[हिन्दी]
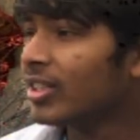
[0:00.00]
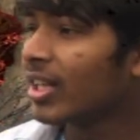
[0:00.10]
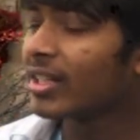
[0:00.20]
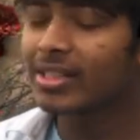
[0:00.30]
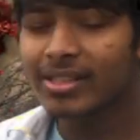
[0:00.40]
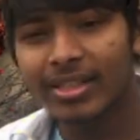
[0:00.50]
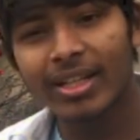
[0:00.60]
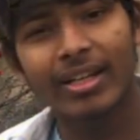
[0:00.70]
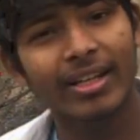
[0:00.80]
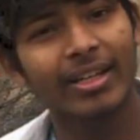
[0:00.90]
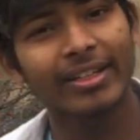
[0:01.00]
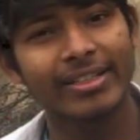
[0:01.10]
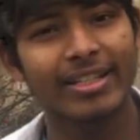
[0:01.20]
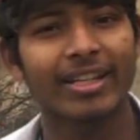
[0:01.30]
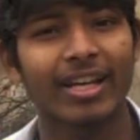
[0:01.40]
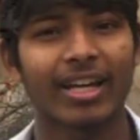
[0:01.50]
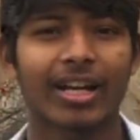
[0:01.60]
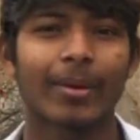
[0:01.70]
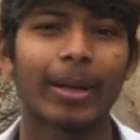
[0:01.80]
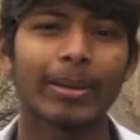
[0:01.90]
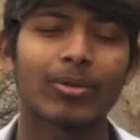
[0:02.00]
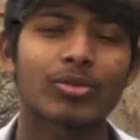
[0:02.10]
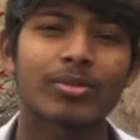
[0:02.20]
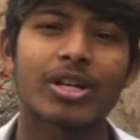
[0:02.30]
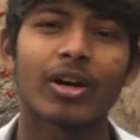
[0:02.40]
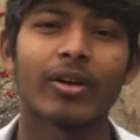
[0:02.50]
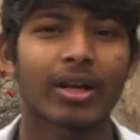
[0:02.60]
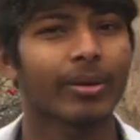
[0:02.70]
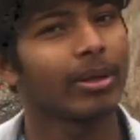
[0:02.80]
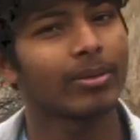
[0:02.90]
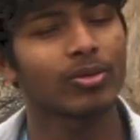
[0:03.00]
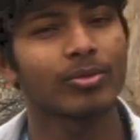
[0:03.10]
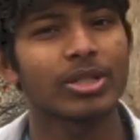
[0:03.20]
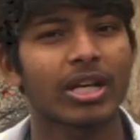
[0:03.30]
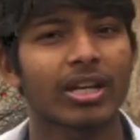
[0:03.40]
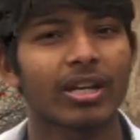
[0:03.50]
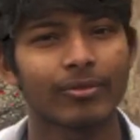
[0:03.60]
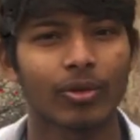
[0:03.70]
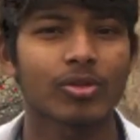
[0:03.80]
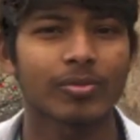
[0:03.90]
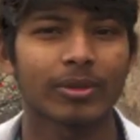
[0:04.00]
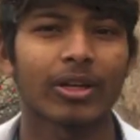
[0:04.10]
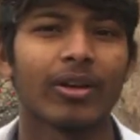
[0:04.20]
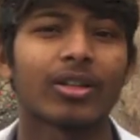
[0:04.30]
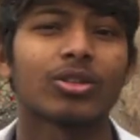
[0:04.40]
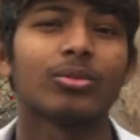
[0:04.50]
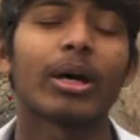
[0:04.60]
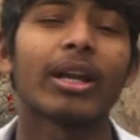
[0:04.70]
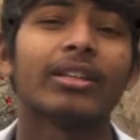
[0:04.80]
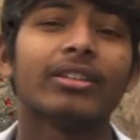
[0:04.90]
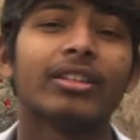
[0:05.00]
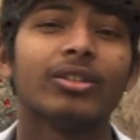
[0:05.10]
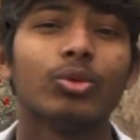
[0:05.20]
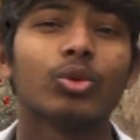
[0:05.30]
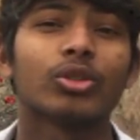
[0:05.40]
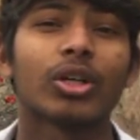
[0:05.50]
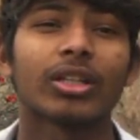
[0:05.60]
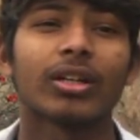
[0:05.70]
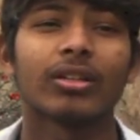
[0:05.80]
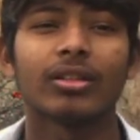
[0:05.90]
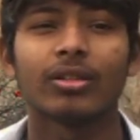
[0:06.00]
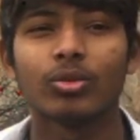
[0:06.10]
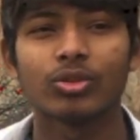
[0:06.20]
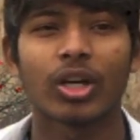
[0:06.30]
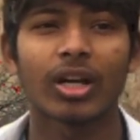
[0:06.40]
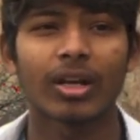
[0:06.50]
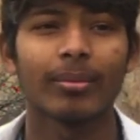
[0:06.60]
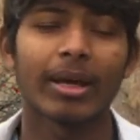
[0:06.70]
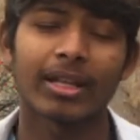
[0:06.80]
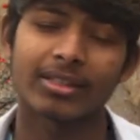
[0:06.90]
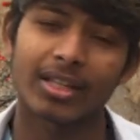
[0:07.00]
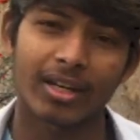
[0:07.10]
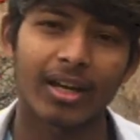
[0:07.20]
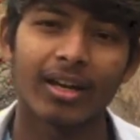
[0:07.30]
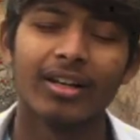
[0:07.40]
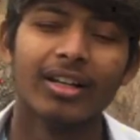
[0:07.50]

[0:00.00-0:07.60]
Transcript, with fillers: यार इंटरेस्ट नहीं लेने का रीज़न क्या यार कमेंट बॉक्स में जाओ यार कमेंट बॉक्स में जाकर एक ऑफकोर्स बताओ यार तुम्हारे लिए इतने दूर से आता है इतना दूर जाना मेहनत करना